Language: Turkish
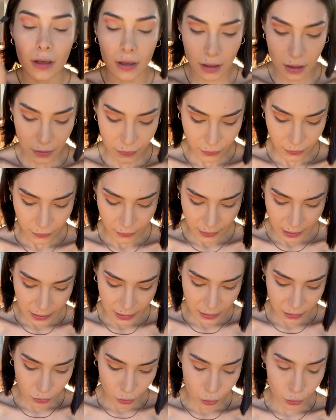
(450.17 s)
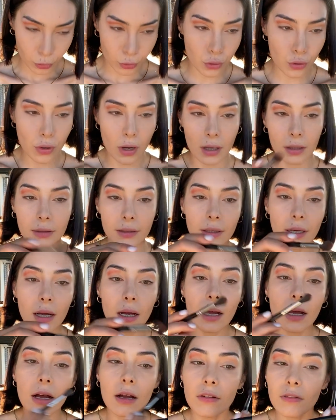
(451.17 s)
Hafif kızıl oldu şu anda.
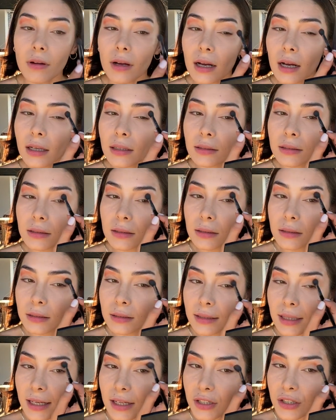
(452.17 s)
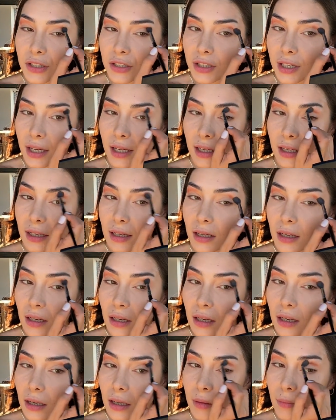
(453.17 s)
Fakat değişecek.
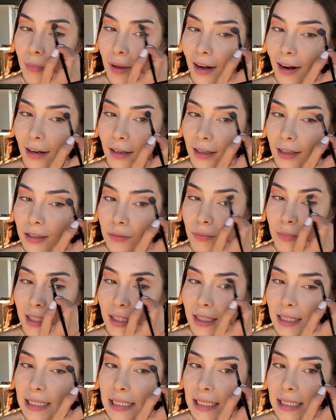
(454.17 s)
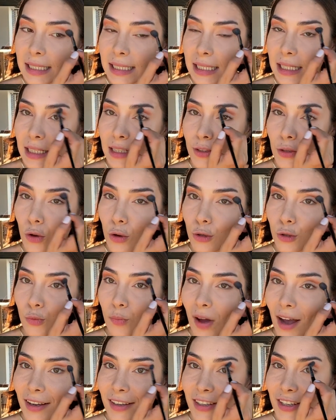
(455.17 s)
Merak etmeyin. Kızıl göz
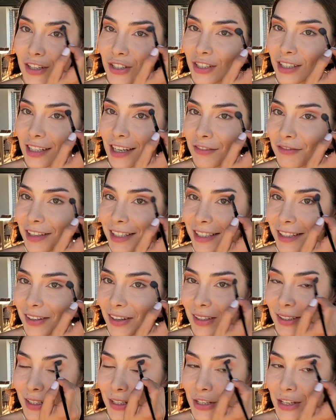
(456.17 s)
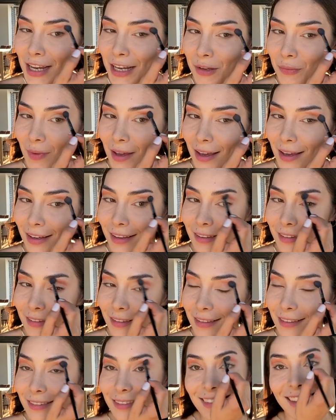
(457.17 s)
makyajıyla vesikalık çekmeye
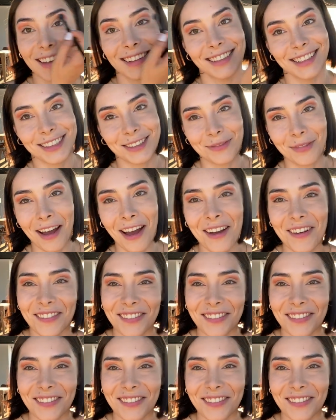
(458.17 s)
gitti dedirtmem.